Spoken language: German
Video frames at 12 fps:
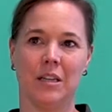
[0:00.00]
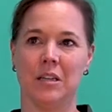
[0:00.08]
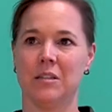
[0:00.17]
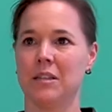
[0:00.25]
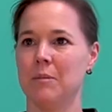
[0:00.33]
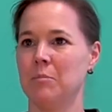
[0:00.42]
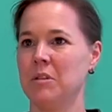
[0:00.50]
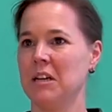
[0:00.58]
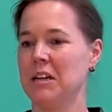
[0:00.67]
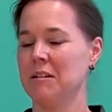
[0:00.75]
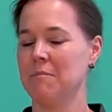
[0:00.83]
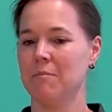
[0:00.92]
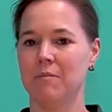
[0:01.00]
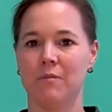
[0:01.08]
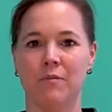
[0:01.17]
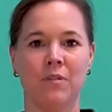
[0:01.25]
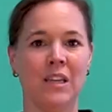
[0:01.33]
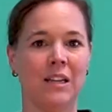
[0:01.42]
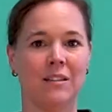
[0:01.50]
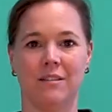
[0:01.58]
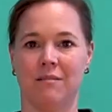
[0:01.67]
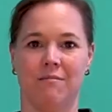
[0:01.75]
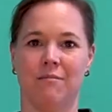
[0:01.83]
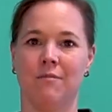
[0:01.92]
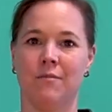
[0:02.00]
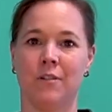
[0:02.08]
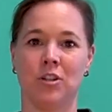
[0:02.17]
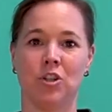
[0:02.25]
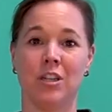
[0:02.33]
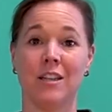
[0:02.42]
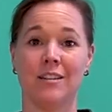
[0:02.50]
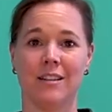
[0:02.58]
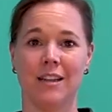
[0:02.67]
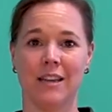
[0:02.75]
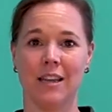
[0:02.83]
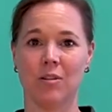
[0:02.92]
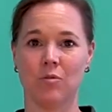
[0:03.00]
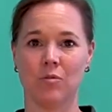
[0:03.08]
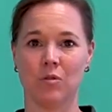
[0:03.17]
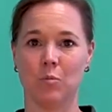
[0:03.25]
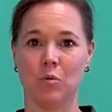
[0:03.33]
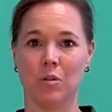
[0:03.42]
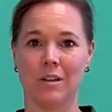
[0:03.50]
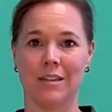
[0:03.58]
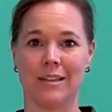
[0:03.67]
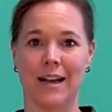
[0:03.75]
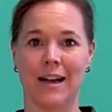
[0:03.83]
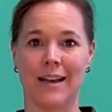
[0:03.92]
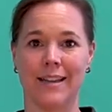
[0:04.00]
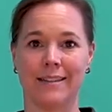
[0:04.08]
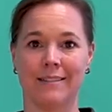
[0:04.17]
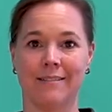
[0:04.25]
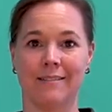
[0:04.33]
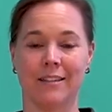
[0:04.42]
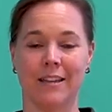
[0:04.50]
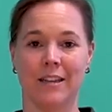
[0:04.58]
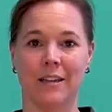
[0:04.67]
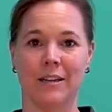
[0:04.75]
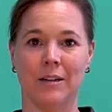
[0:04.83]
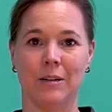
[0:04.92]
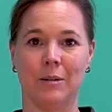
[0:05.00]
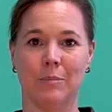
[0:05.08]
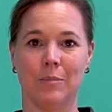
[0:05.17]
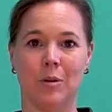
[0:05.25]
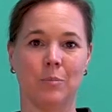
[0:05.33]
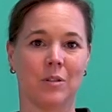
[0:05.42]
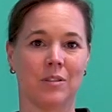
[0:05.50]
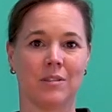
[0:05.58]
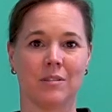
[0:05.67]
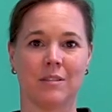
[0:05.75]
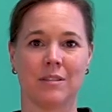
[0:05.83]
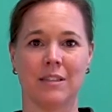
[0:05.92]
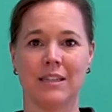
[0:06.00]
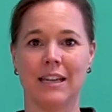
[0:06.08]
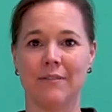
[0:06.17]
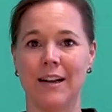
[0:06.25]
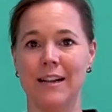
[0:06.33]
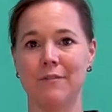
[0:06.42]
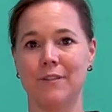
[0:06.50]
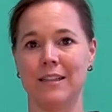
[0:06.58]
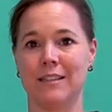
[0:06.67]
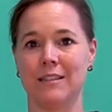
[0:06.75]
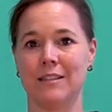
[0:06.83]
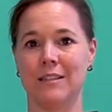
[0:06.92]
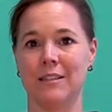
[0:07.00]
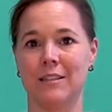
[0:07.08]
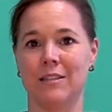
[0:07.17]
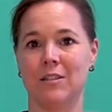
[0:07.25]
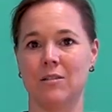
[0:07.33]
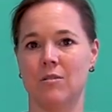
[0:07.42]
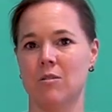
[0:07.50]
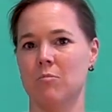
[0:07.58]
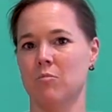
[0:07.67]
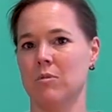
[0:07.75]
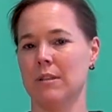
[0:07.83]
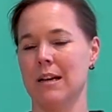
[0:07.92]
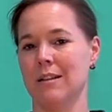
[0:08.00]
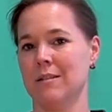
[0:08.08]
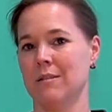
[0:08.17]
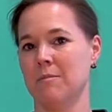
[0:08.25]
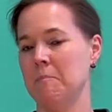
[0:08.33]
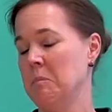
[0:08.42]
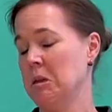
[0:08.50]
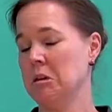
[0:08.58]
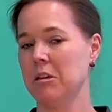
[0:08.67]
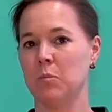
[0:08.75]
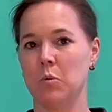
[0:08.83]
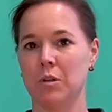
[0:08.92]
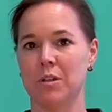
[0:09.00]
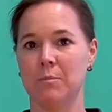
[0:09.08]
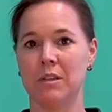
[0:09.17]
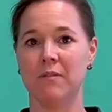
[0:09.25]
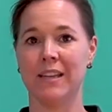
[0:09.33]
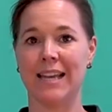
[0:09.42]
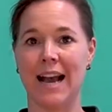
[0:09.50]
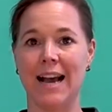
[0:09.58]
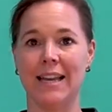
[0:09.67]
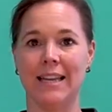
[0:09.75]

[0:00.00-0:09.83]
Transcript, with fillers: Es gibt ja viele verschiedene Ernährungsmöglichkeiten, ähm, ob das das Intervallfasten ist, ob du sagst, ich möchte mich vegan